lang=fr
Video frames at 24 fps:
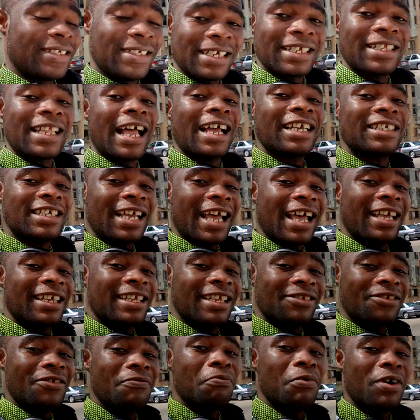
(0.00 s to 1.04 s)
cet achat,
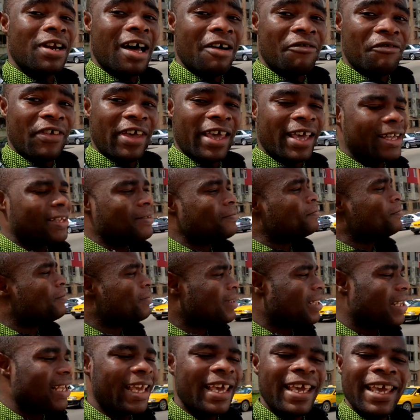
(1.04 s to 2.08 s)
c'est une bonne affaire.
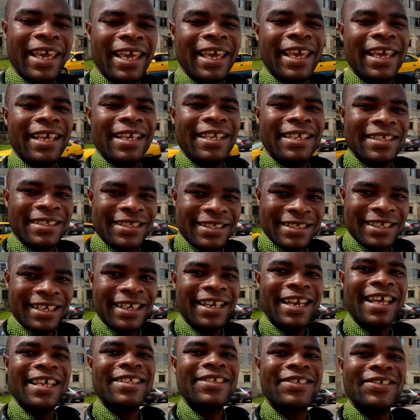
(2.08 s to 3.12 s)
Et
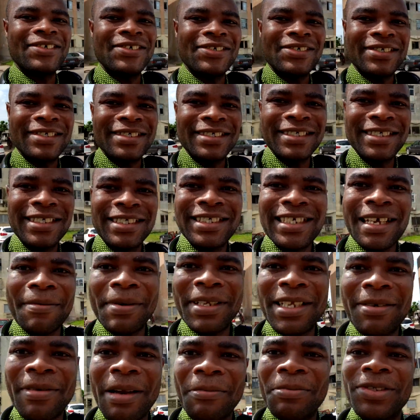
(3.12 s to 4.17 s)
let's go. C'est
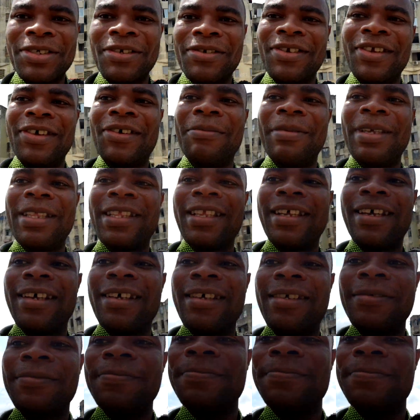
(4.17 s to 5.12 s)
parti pour la prochaine vidéo maintenant.